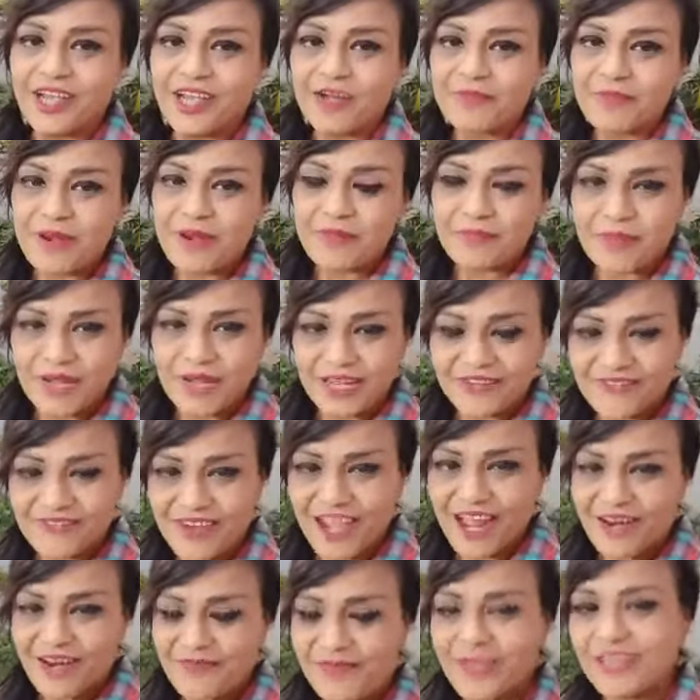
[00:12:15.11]
अपने
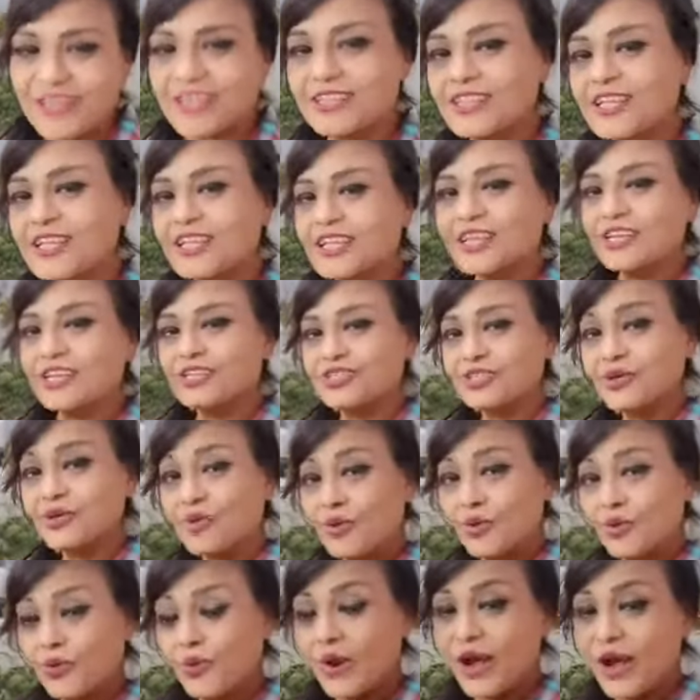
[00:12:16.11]
परिवार में ना देखें जो
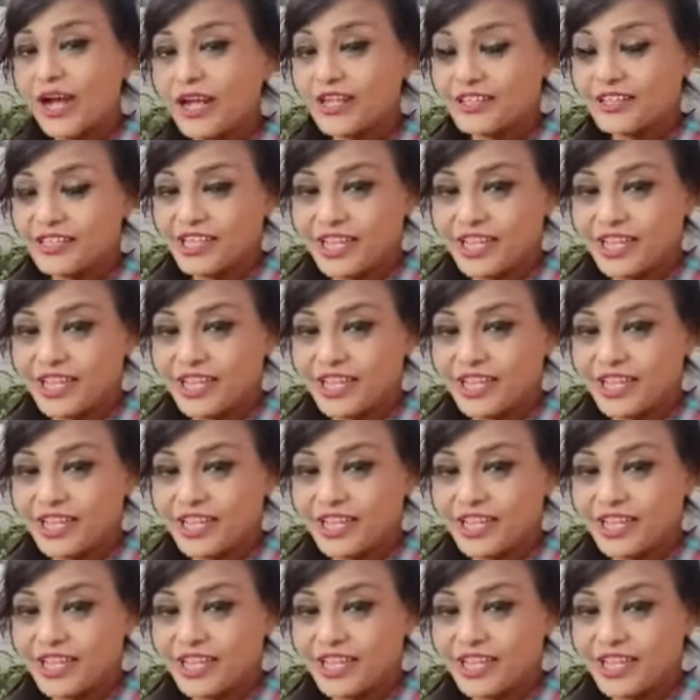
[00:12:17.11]
हुआ है